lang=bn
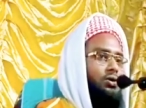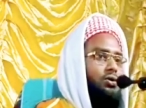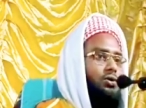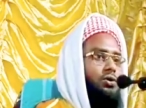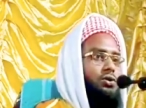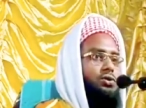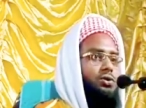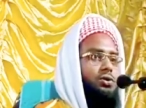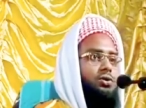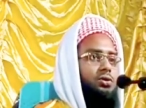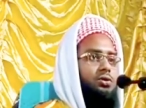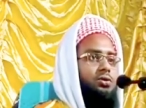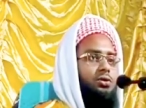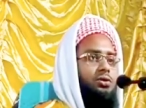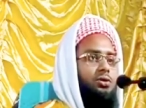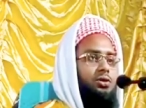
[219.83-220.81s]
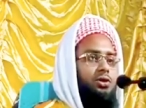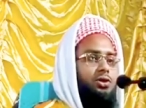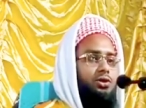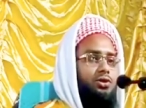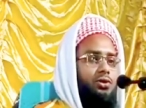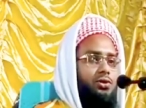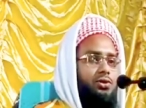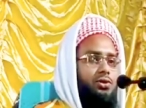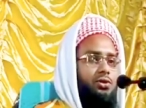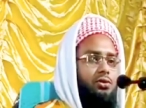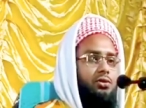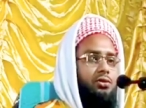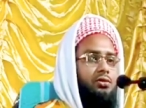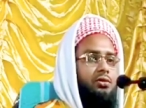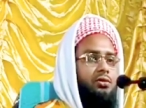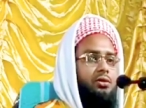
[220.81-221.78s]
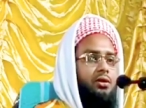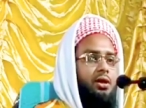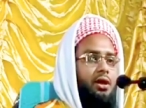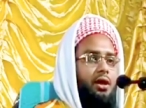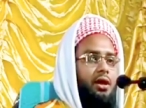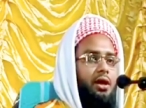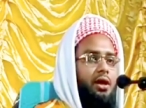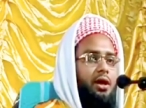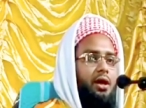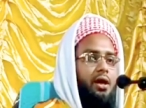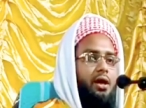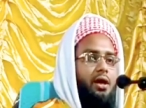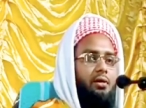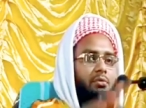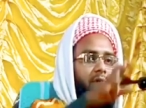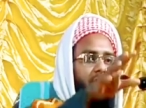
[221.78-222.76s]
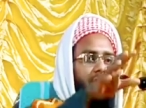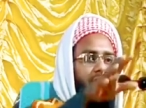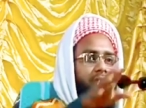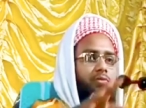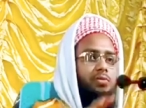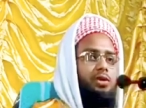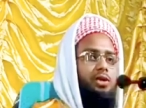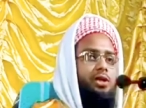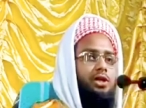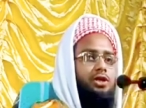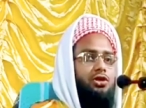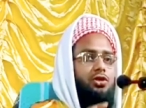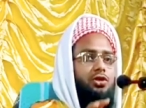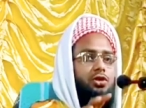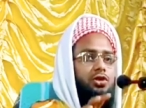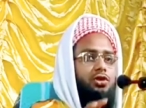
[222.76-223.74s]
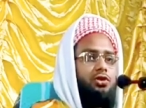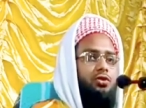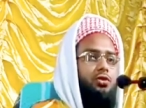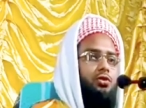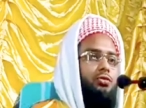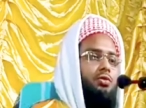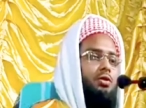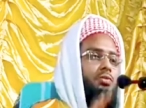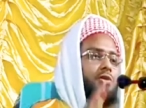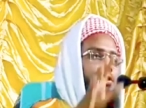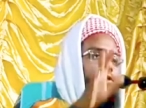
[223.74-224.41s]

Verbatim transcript: ধৈর্য সহ্য হ্যাঁ এর মাধ্যম দিয়া সহজ সরলভাবে